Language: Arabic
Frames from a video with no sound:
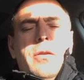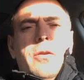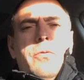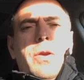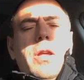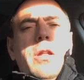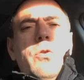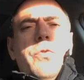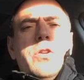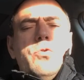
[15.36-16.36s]
فحين
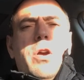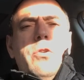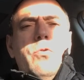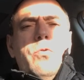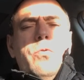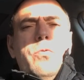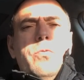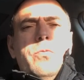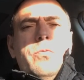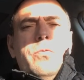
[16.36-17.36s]
يفرج عنه
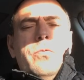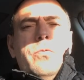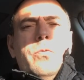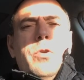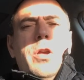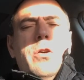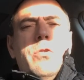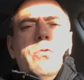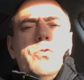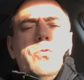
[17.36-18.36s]

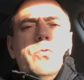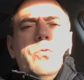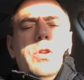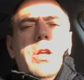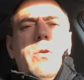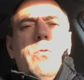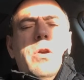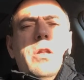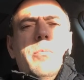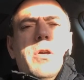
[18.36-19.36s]
ويخرج
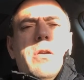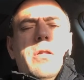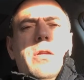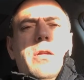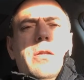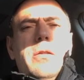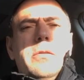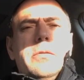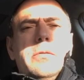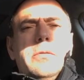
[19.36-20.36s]
لأول مرة
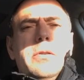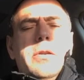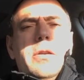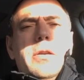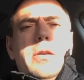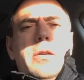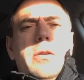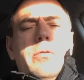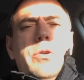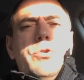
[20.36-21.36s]

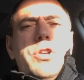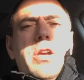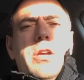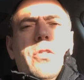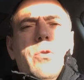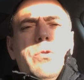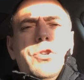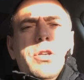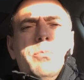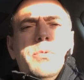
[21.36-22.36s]
ويشاهد ضوء
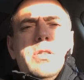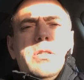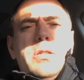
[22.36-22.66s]
الشمس